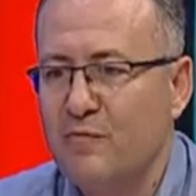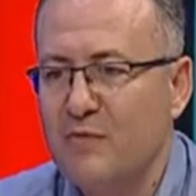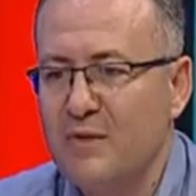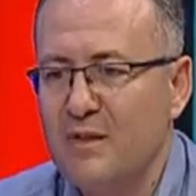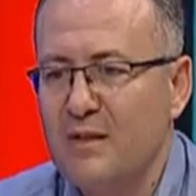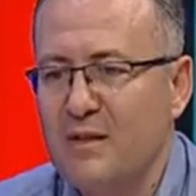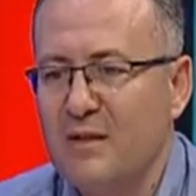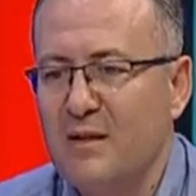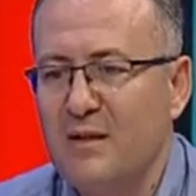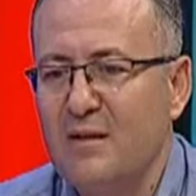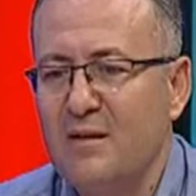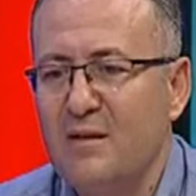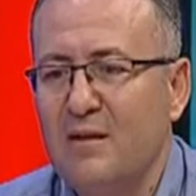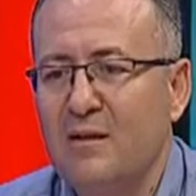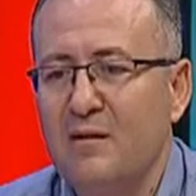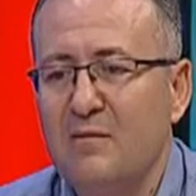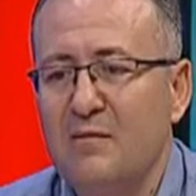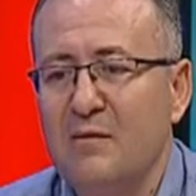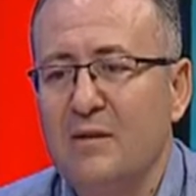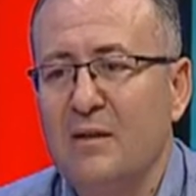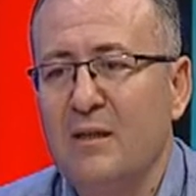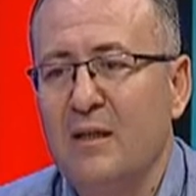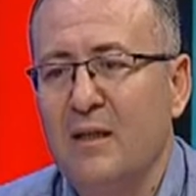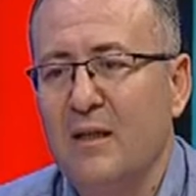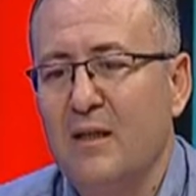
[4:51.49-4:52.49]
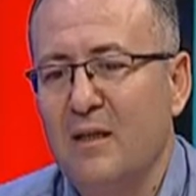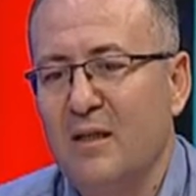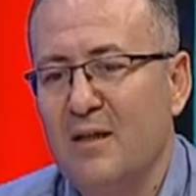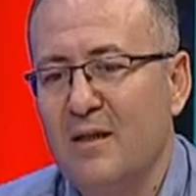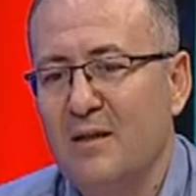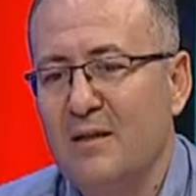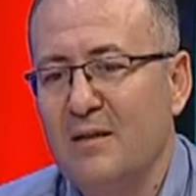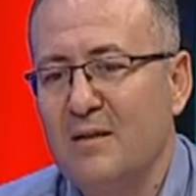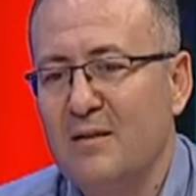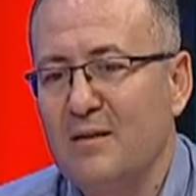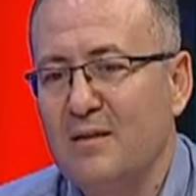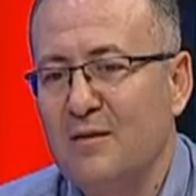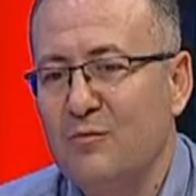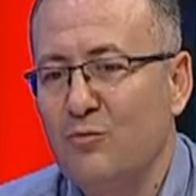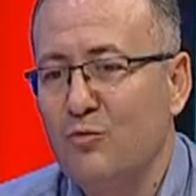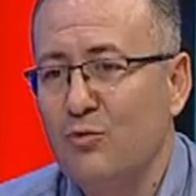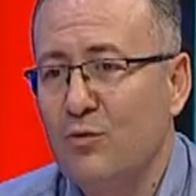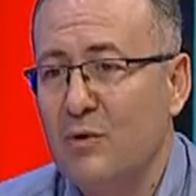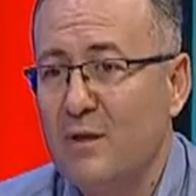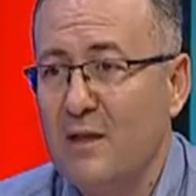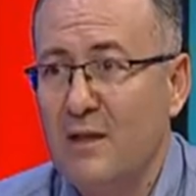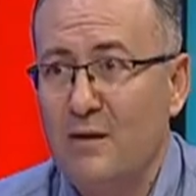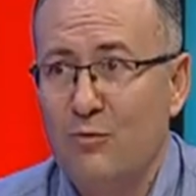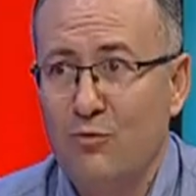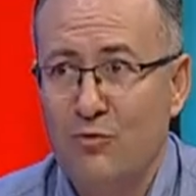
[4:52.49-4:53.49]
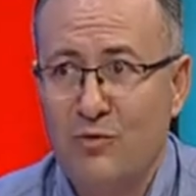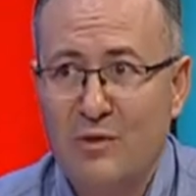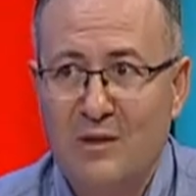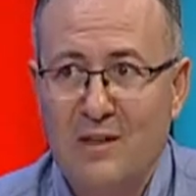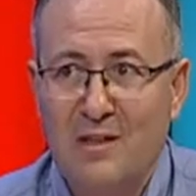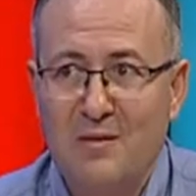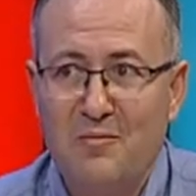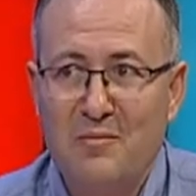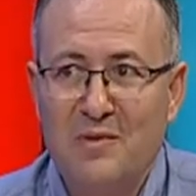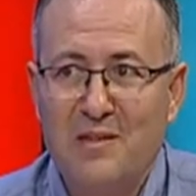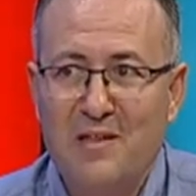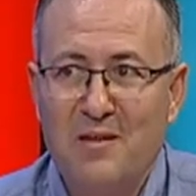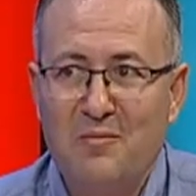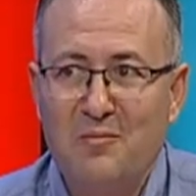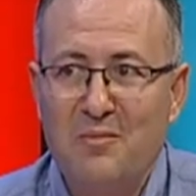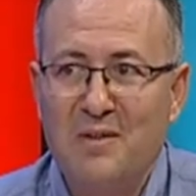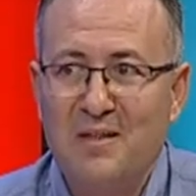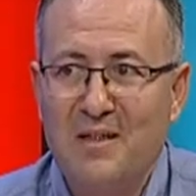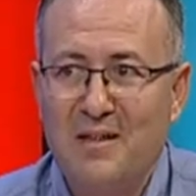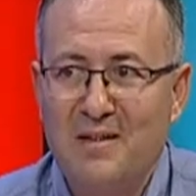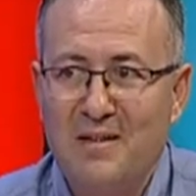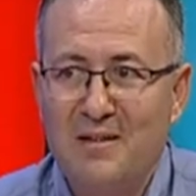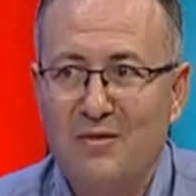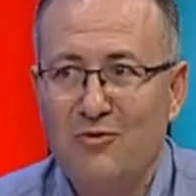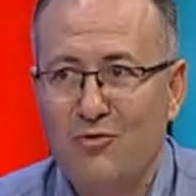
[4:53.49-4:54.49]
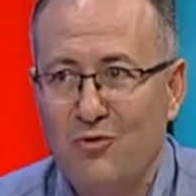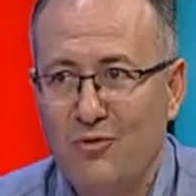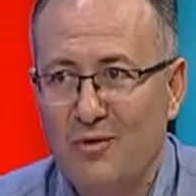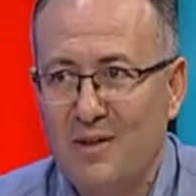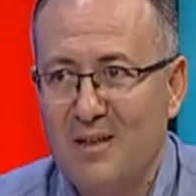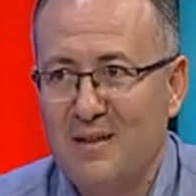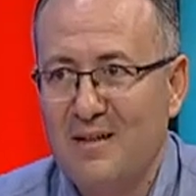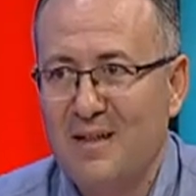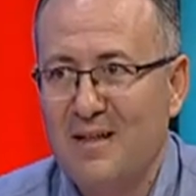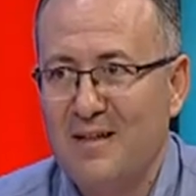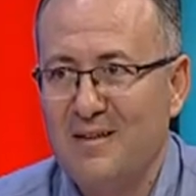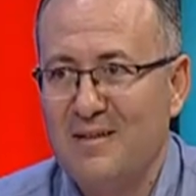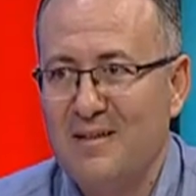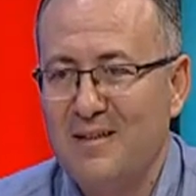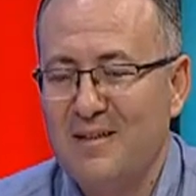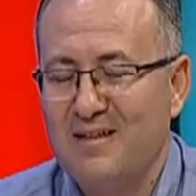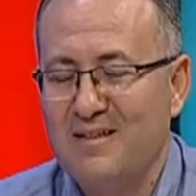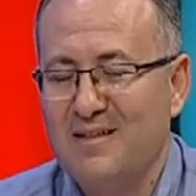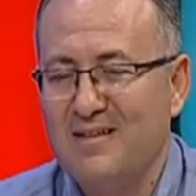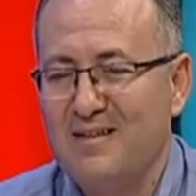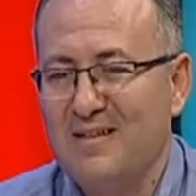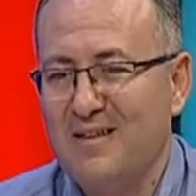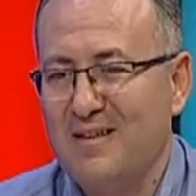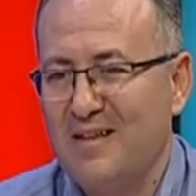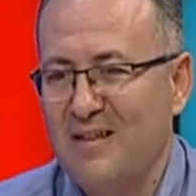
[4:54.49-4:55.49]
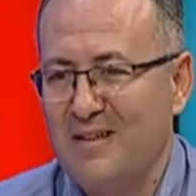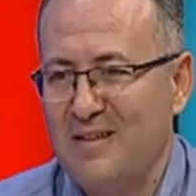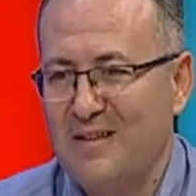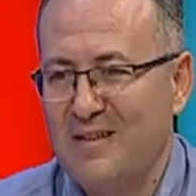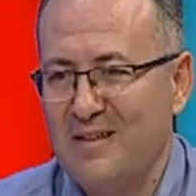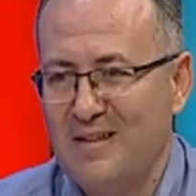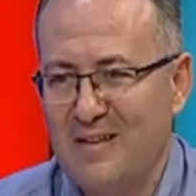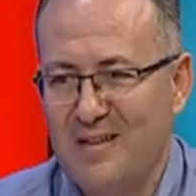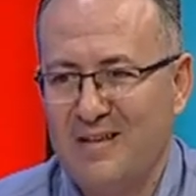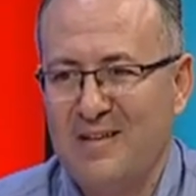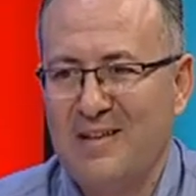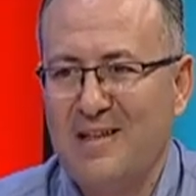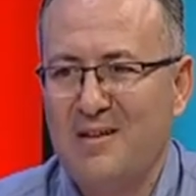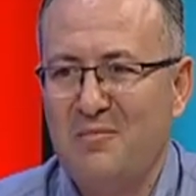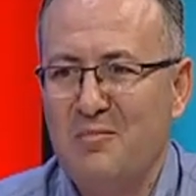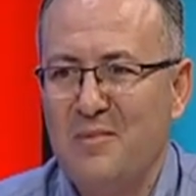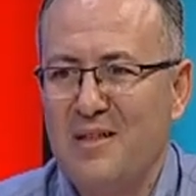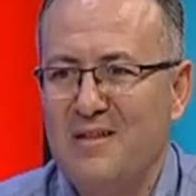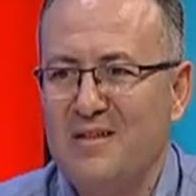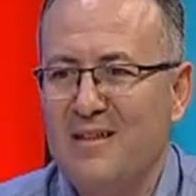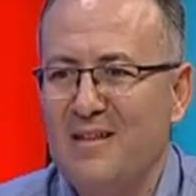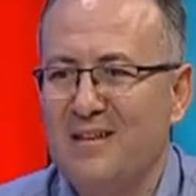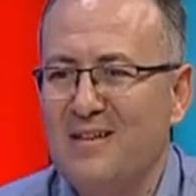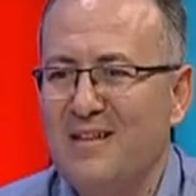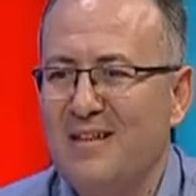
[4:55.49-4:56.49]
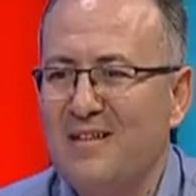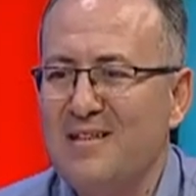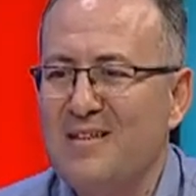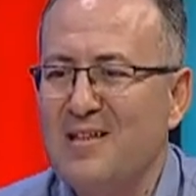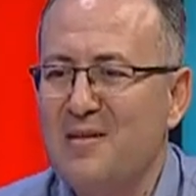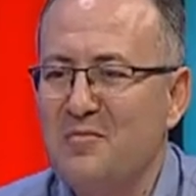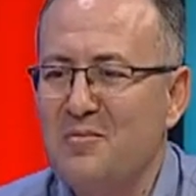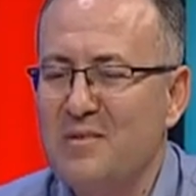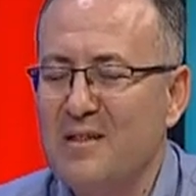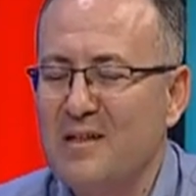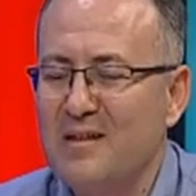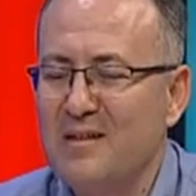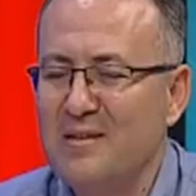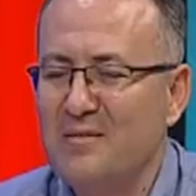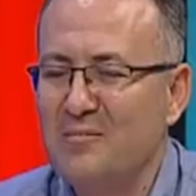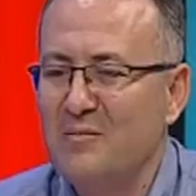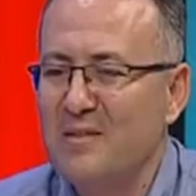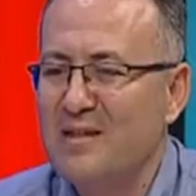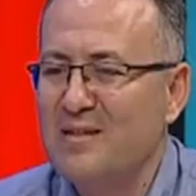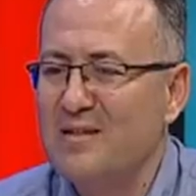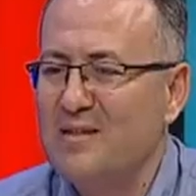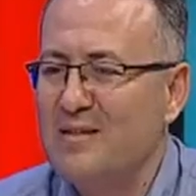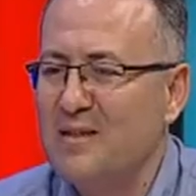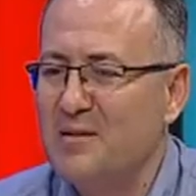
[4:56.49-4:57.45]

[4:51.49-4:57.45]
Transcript: Fizik tedavi e, duayen hocalarımızdan bir tanesi şöyle derdi aslında. Kesinlikle diğer meslektaşlarımız alınmasın